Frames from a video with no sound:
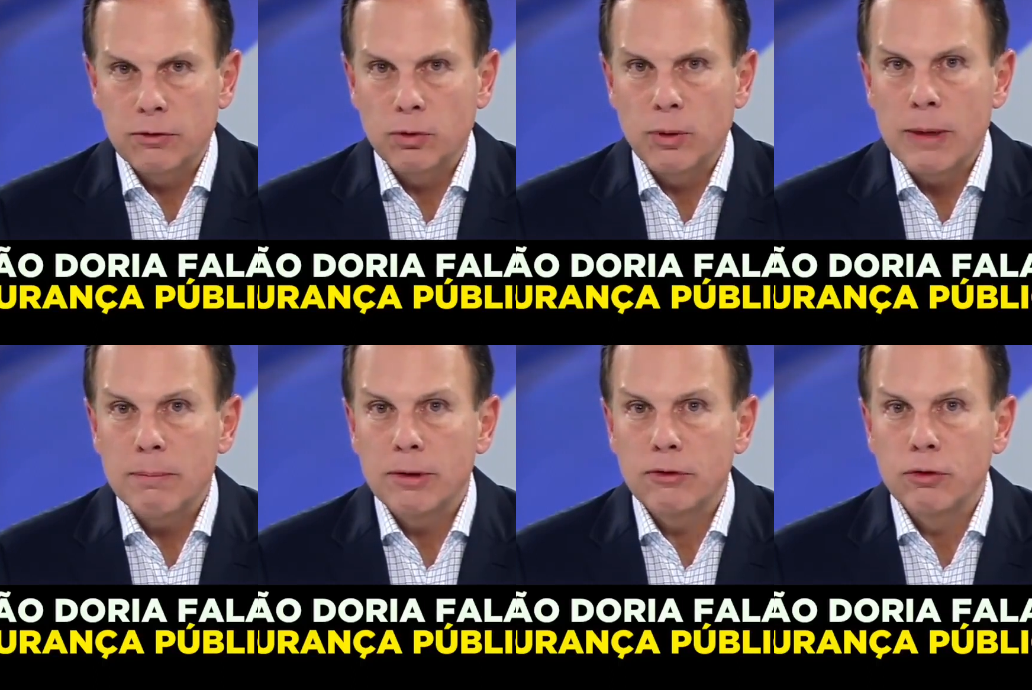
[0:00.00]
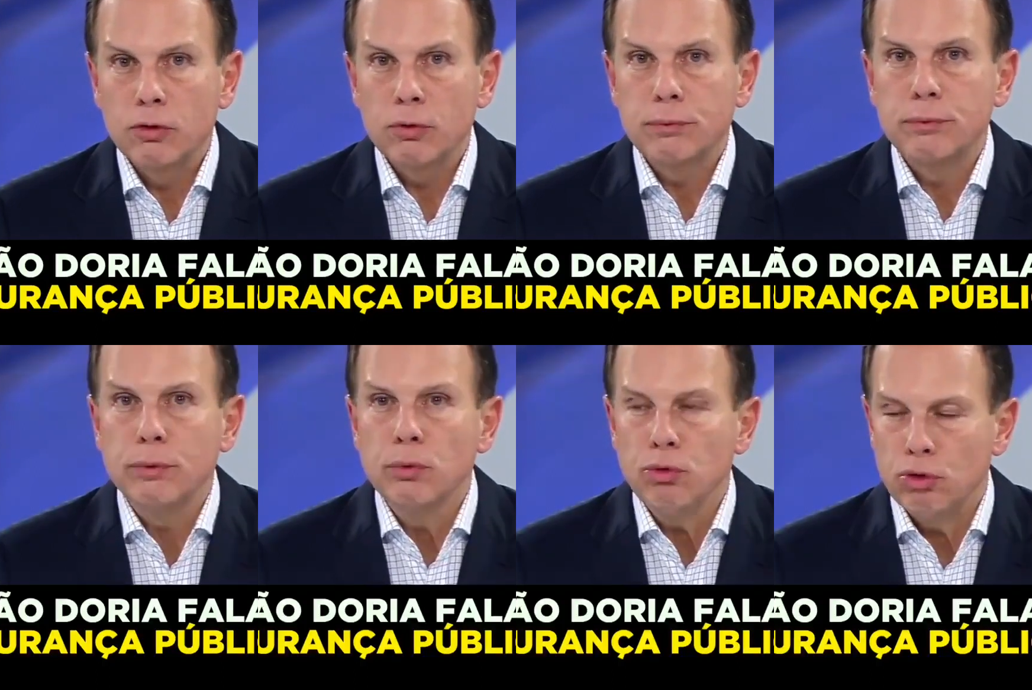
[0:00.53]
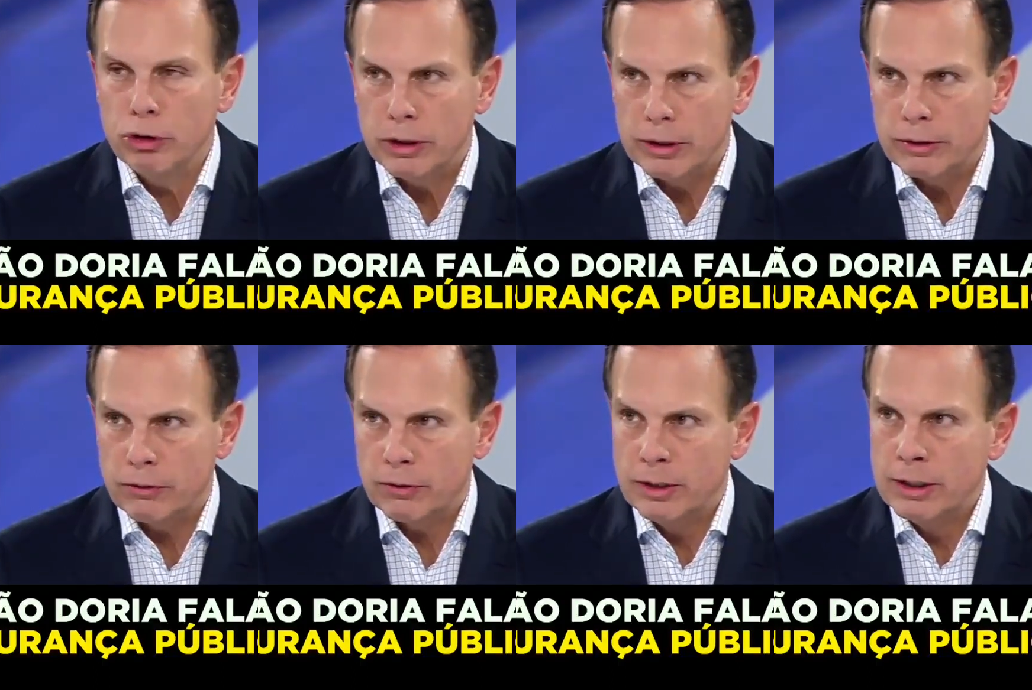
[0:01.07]
Não é preciso
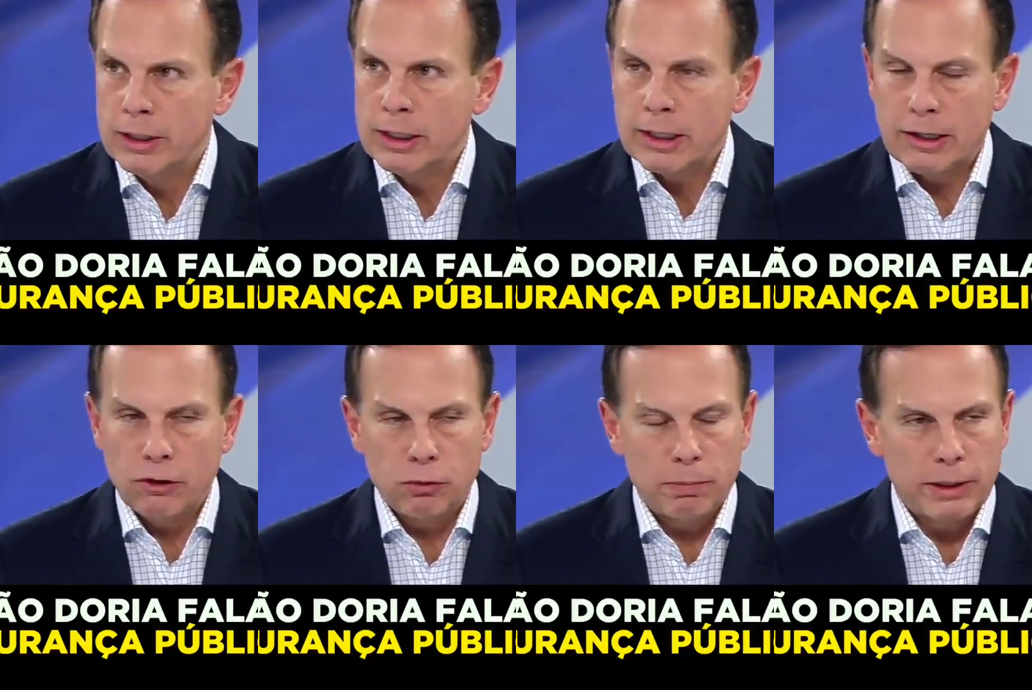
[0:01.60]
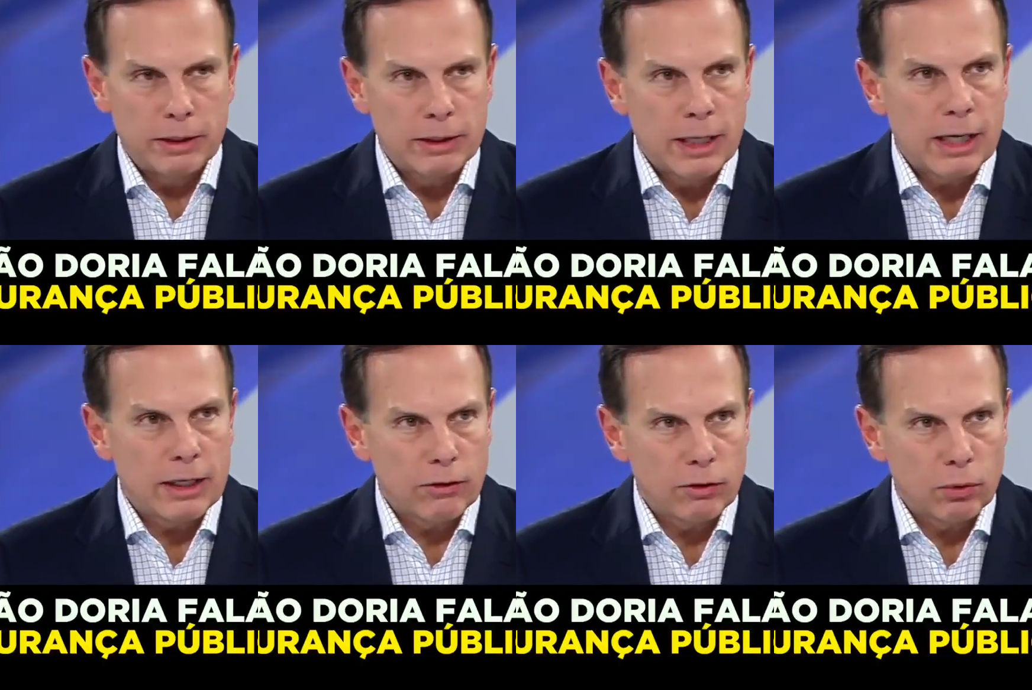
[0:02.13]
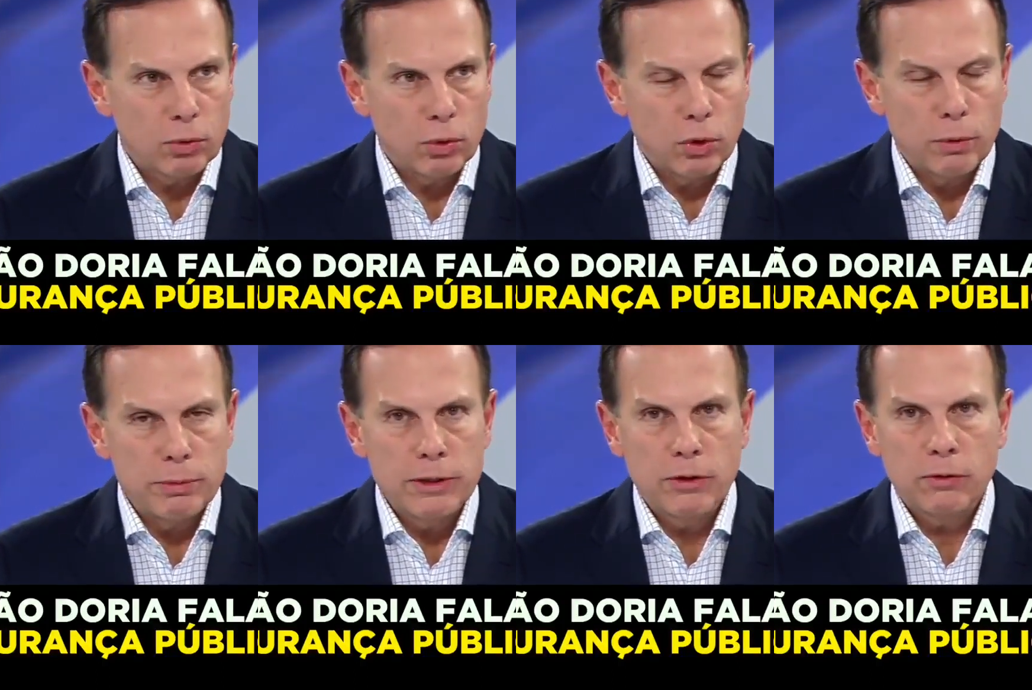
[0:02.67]
fundi-las, respeitar as
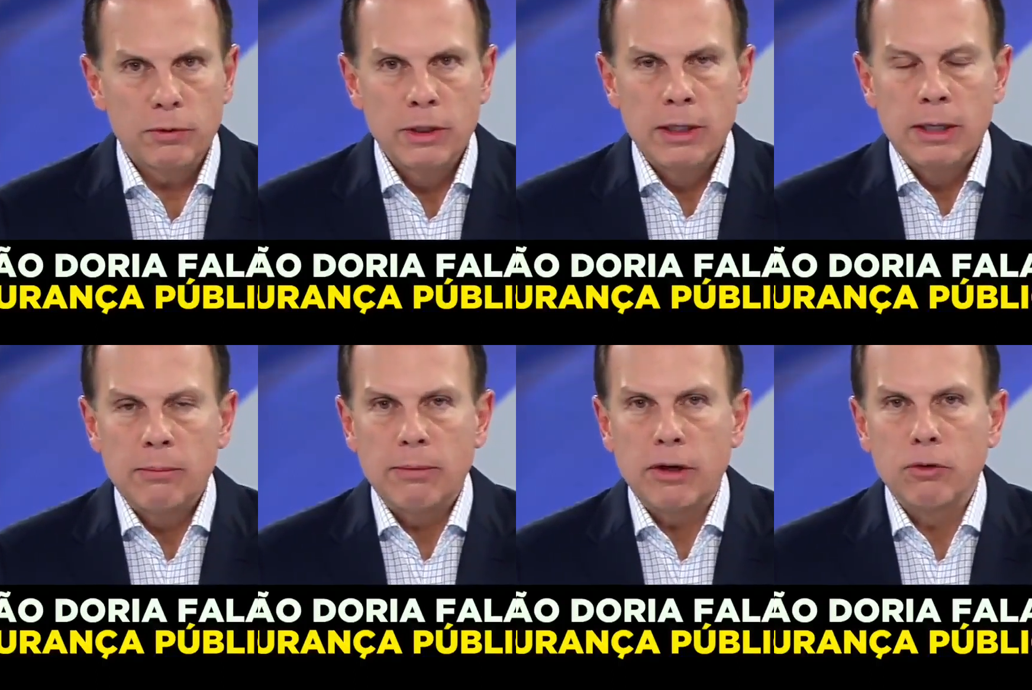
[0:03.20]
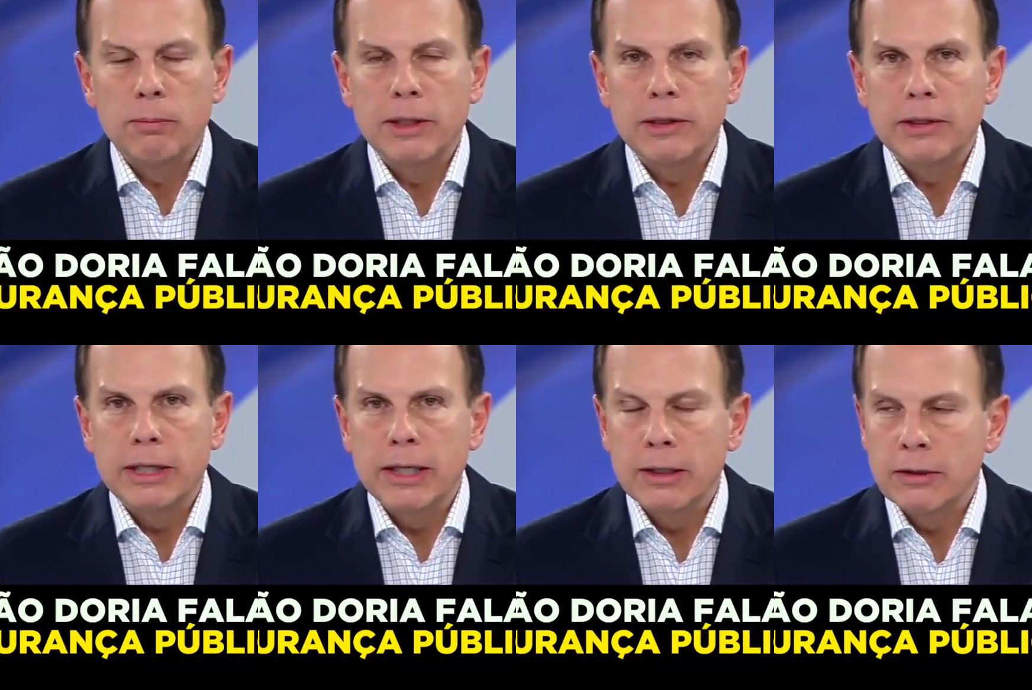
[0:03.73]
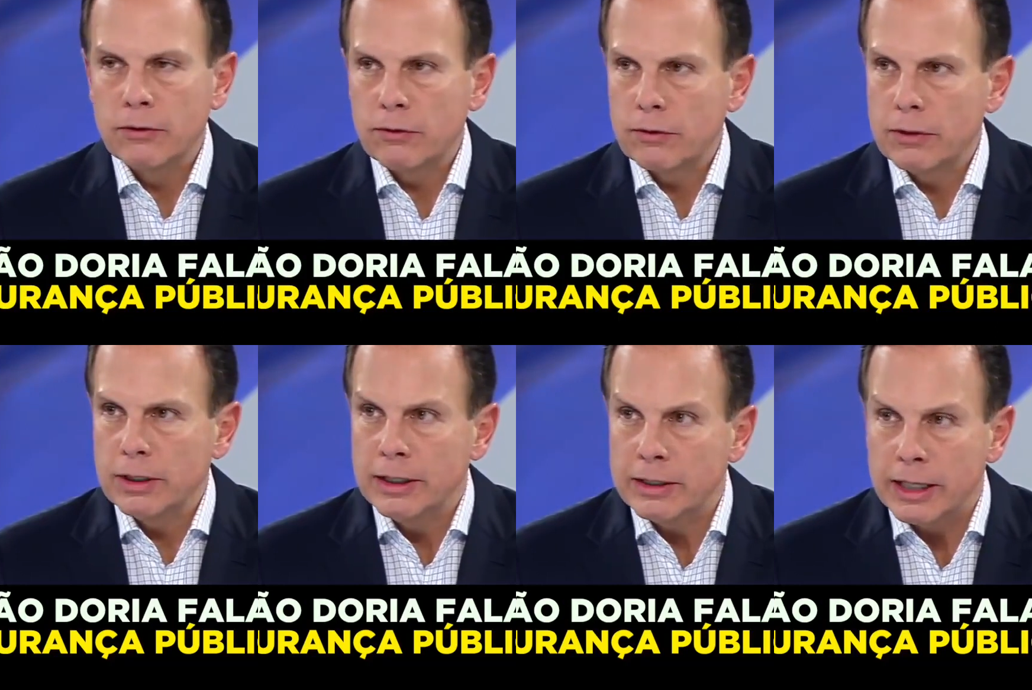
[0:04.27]
autonomias, mas mantê-las
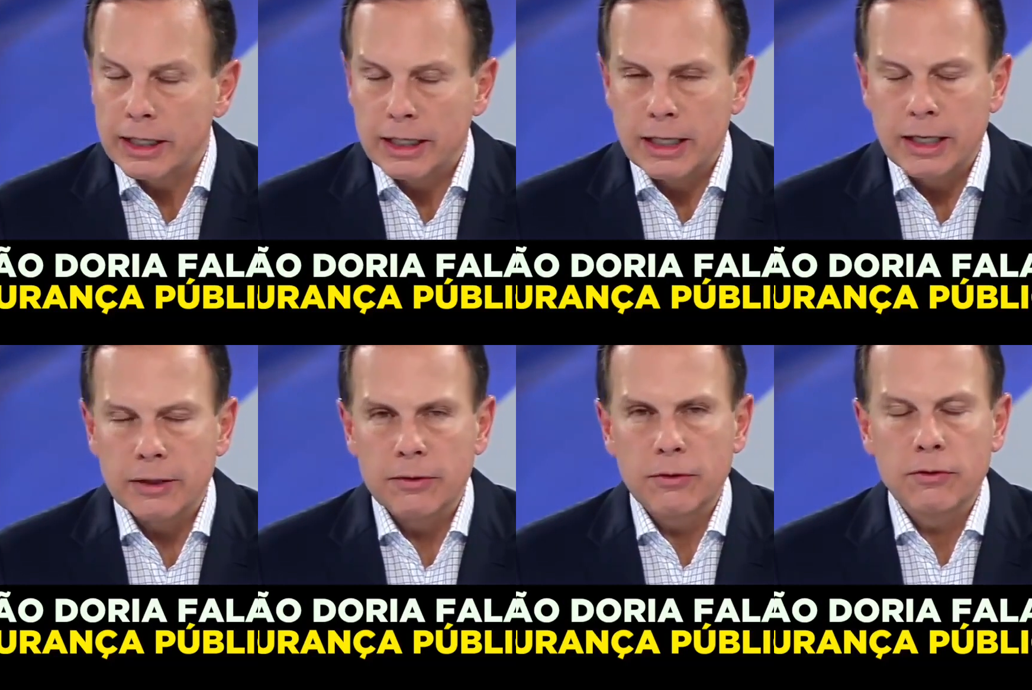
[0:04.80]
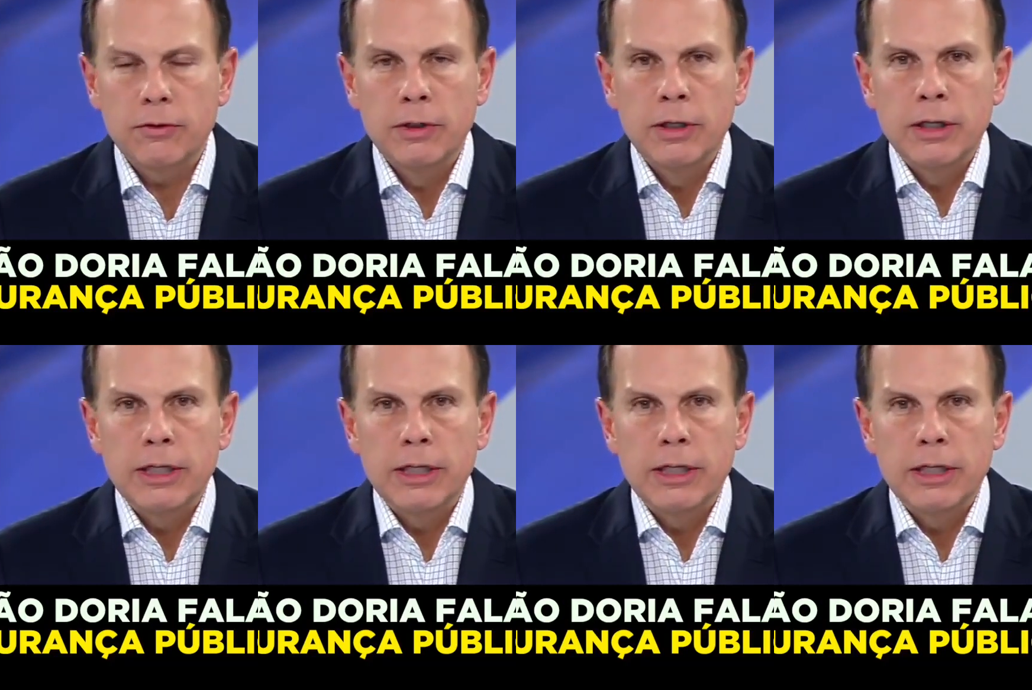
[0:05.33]
integradas.